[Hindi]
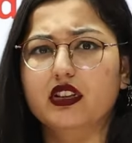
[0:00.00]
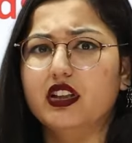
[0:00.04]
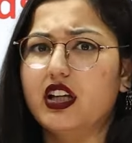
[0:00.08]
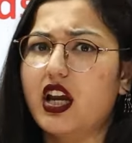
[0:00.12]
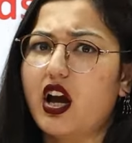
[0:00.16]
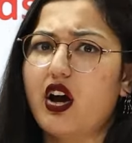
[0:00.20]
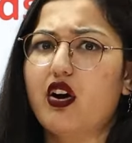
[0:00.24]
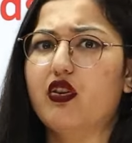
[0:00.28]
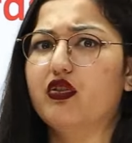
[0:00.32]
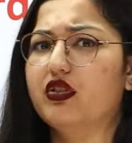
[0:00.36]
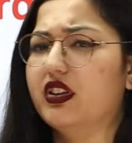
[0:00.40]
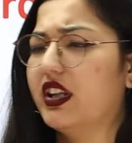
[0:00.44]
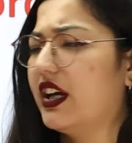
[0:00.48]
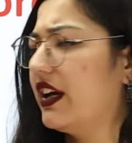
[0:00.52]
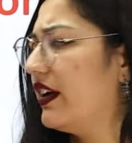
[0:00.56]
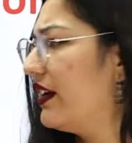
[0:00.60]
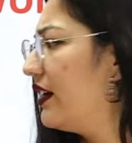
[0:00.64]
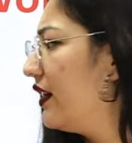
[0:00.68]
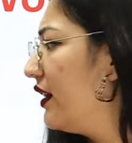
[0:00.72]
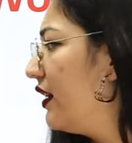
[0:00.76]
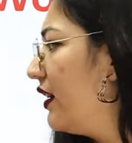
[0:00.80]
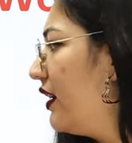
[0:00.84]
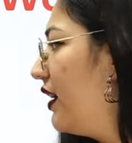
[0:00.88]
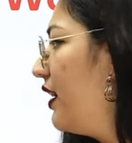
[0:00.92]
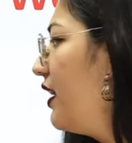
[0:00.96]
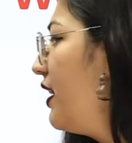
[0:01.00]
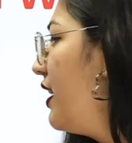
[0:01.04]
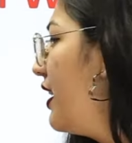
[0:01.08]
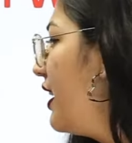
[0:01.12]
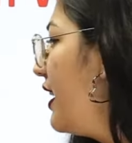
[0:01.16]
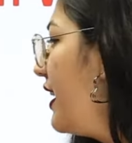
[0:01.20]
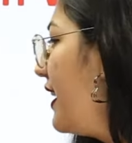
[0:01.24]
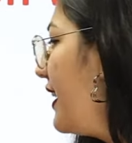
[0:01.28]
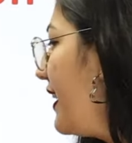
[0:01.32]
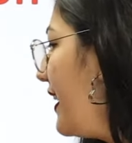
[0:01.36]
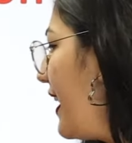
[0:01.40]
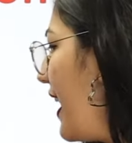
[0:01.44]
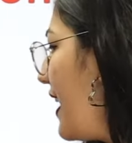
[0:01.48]
क्या होता है
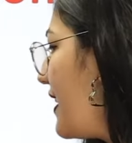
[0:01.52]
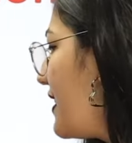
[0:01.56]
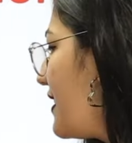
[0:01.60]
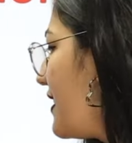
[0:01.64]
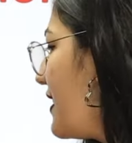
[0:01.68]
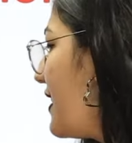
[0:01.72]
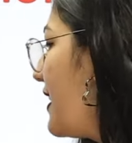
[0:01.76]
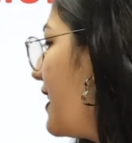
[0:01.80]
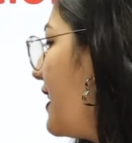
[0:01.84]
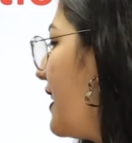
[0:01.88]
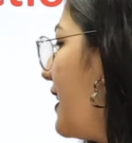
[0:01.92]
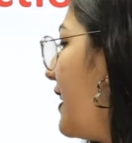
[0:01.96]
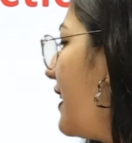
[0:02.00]
यस